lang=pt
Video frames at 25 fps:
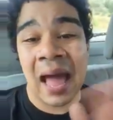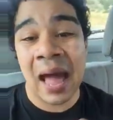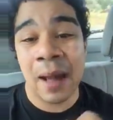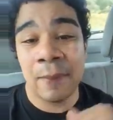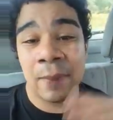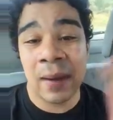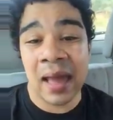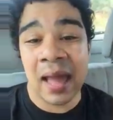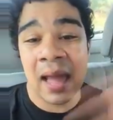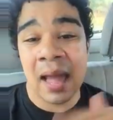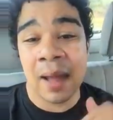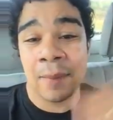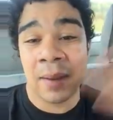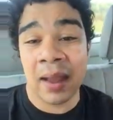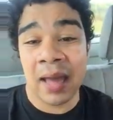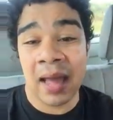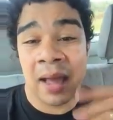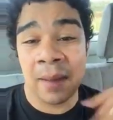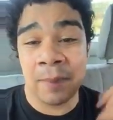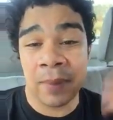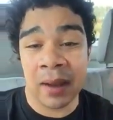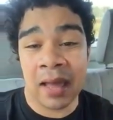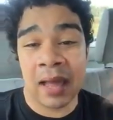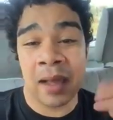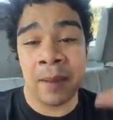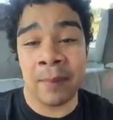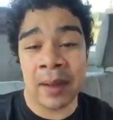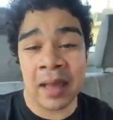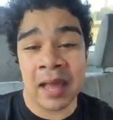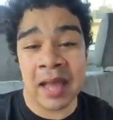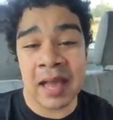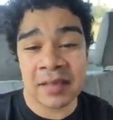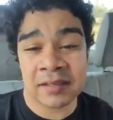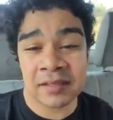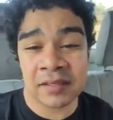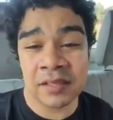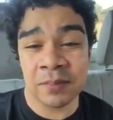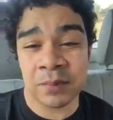blá blá blá blá
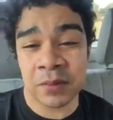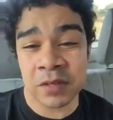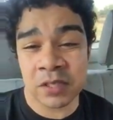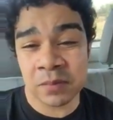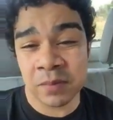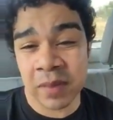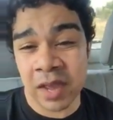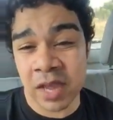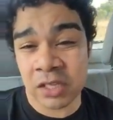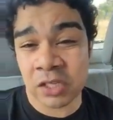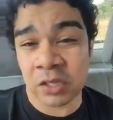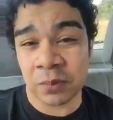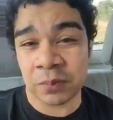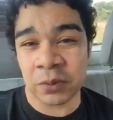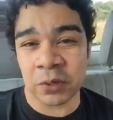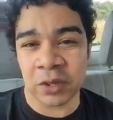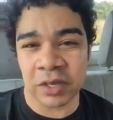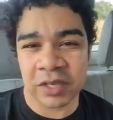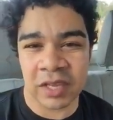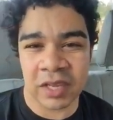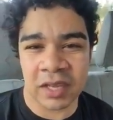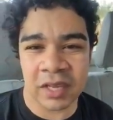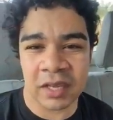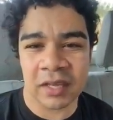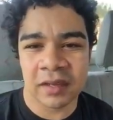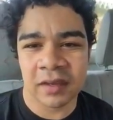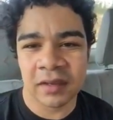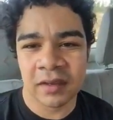simplesmente porque